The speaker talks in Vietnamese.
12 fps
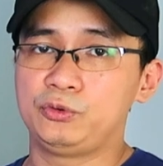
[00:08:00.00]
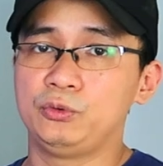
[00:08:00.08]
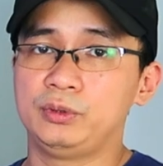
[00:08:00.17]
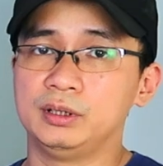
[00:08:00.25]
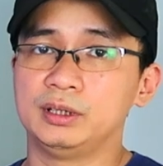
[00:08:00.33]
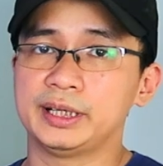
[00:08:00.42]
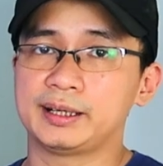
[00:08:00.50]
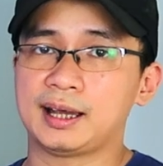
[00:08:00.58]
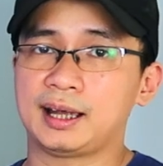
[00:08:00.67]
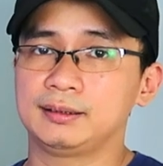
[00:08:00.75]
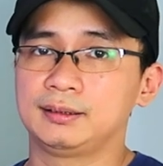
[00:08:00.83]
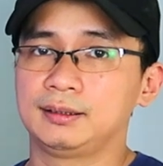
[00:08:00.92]
kịp với xu hướng
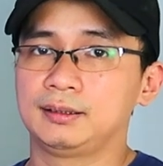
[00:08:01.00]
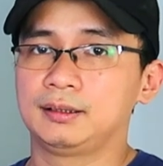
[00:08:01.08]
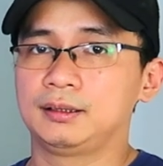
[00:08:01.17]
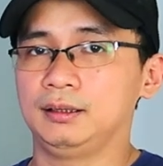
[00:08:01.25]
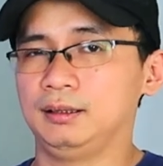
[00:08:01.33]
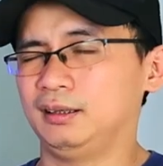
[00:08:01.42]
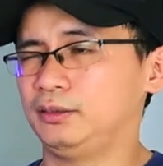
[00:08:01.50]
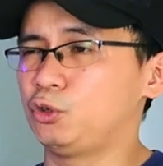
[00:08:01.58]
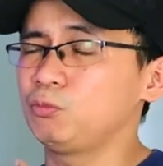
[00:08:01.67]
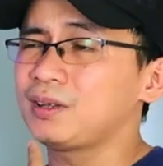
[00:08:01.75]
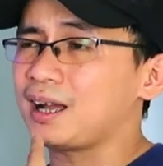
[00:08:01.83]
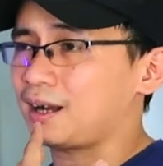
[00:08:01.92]
hiện đại
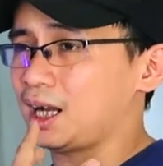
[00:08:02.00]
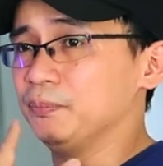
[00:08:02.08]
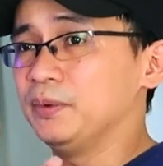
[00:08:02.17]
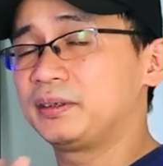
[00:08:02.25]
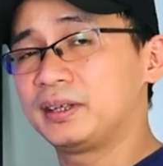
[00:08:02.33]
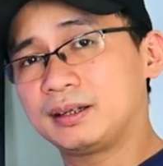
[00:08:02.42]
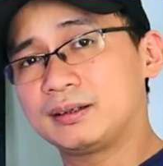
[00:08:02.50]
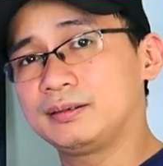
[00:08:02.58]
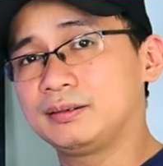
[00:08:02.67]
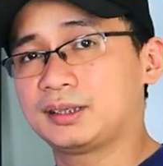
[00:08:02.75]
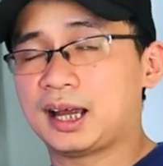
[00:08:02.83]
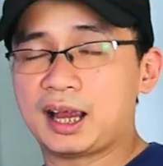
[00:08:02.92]
ờ, chúng ta cảm thấy thích
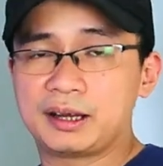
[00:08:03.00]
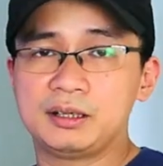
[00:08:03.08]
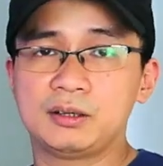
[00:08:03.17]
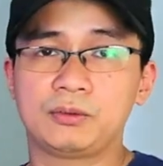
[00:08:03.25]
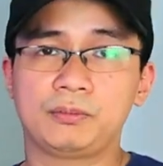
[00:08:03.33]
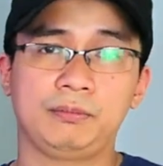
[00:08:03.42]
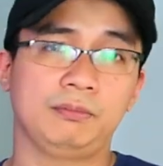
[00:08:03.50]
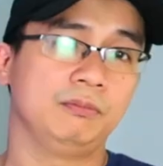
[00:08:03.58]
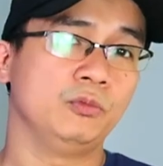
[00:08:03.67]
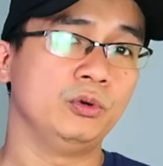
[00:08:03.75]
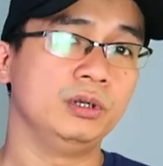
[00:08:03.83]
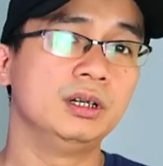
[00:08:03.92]
chai nước
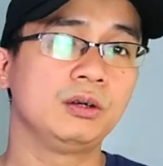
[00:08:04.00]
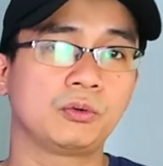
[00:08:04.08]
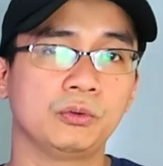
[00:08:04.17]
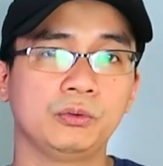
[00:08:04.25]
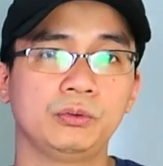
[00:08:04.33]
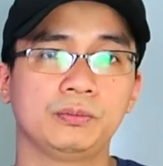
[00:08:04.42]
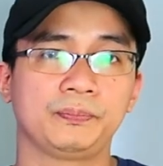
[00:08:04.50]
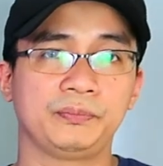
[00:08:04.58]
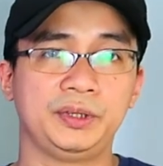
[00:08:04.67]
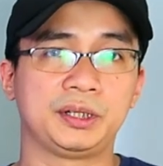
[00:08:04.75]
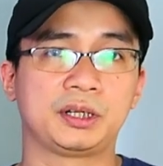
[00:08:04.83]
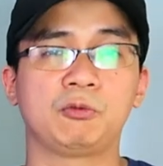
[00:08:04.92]
mùi hương cũ
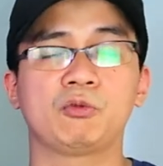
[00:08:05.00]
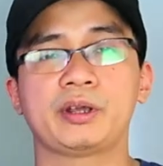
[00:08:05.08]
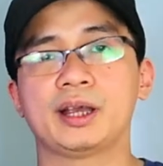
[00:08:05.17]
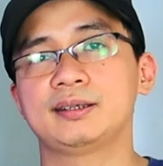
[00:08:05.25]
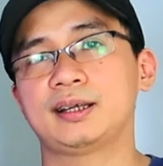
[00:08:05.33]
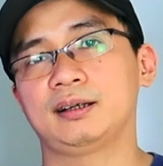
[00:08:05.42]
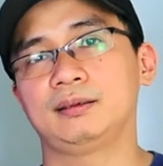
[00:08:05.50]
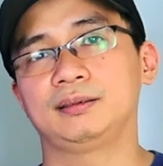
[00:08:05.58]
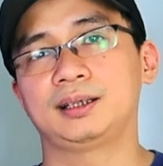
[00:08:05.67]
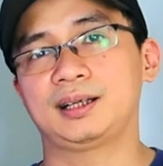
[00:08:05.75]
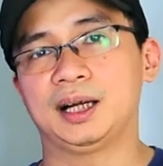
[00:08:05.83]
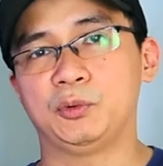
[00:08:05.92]
thì không có nghĩa
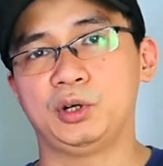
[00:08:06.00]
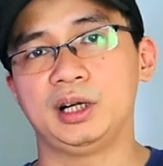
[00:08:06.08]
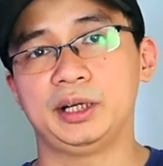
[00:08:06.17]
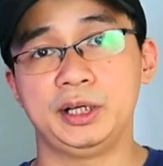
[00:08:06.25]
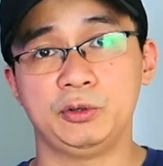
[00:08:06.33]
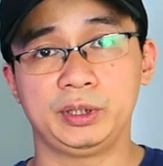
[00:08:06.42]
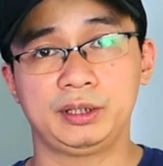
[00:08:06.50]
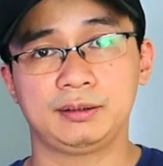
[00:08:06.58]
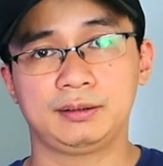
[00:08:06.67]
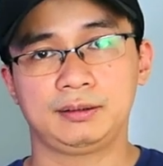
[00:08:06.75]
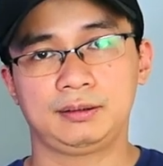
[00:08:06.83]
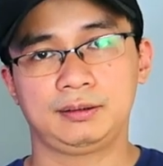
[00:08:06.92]
rằng tất cả mọi người đều
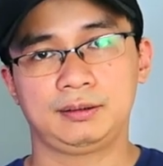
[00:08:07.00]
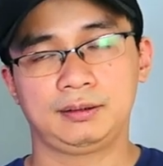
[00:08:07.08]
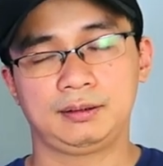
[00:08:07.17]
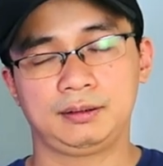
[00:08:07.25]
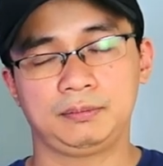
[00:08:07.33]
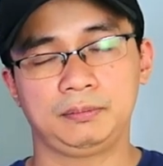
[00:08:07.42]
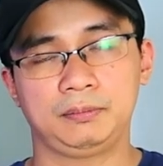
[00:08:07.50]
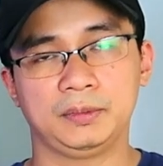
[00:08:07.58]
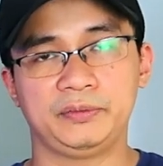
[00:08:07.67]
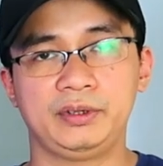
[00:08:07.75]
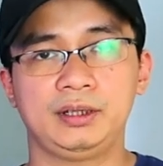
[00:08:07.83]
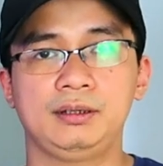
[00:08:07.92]
thích
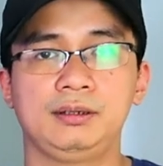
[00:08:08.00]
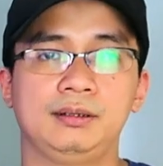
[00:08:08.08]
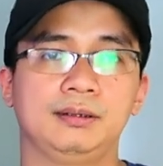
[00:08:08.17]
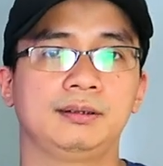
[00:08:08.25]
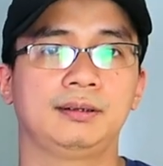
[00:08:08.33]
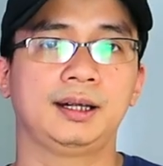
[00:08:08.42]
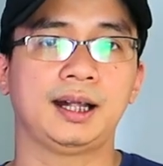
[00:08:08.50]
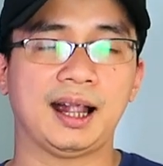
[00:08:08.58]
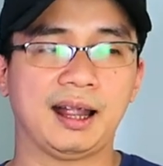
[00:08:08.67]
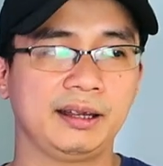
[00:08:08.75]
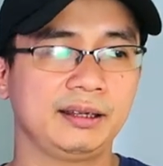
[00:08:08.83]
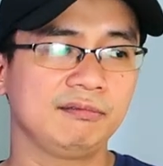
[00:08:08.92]
bởi vì
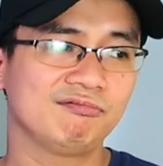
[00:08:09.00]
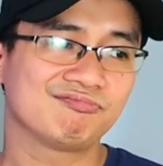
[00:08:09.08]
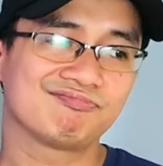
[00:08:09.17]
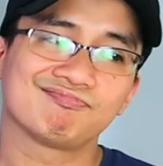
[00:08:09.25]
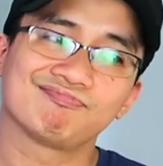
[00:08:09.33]
cái